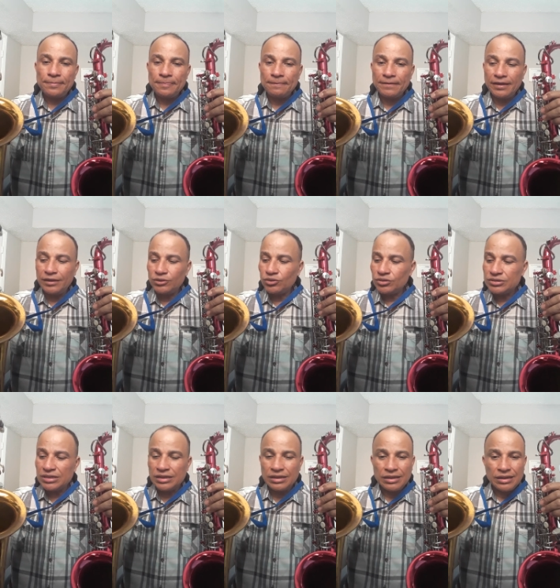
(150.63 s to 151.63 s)

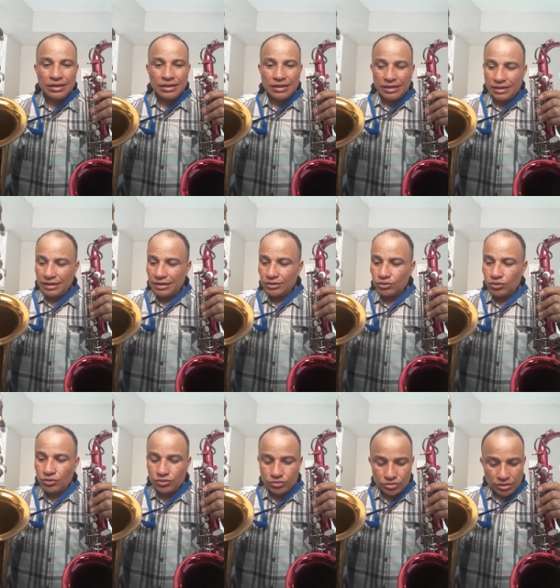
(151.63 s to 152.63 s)
Entonces,
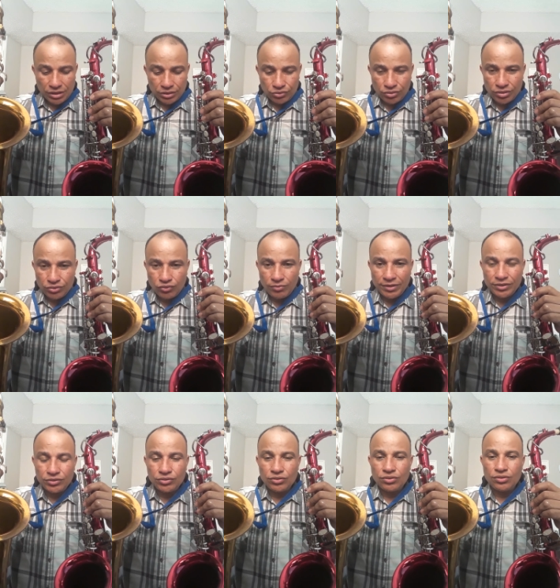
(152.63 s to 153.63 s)
estos, estos
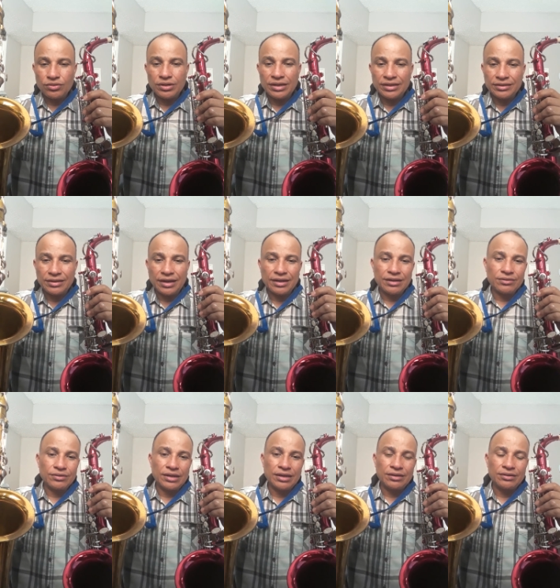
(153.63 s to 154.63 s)
instrumentos
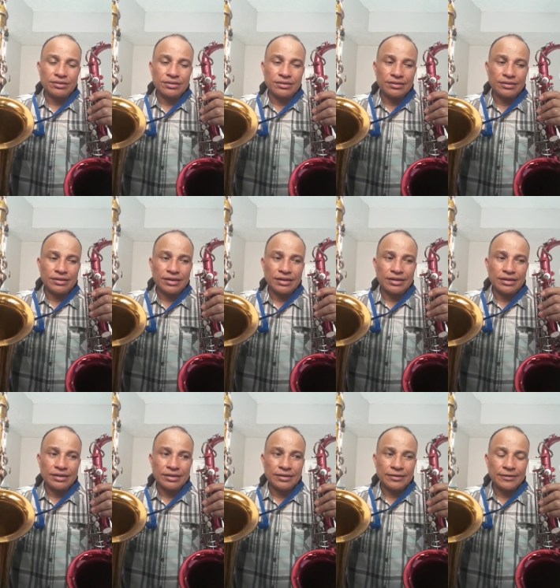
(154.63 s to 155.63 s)
entran
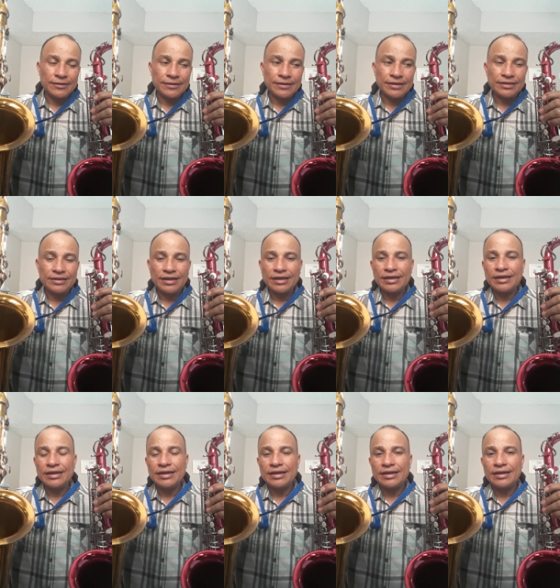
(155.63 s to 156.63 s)
en, entran
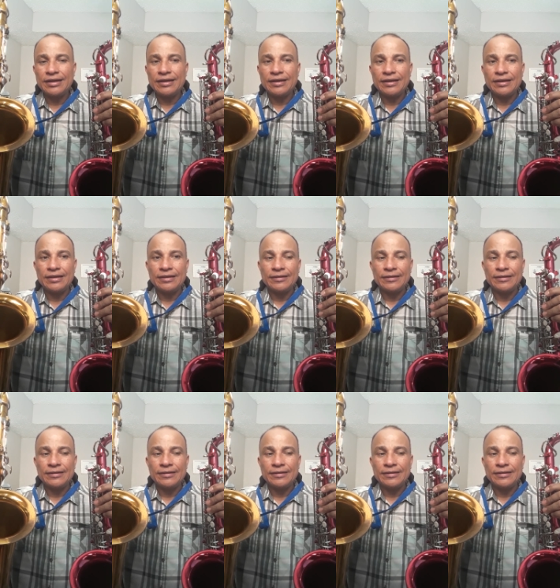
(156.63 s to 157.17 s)
en el